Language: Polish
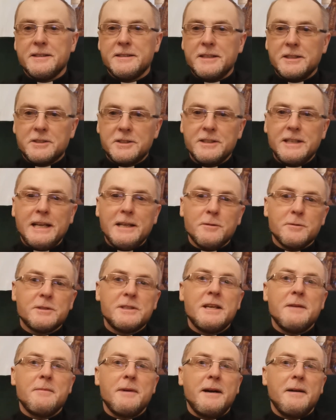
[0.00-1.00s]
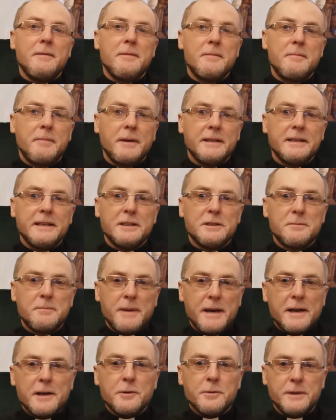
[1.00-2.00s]
zaczynają z nieba padać
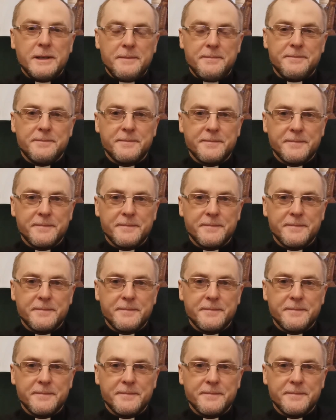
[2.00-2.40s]
perły.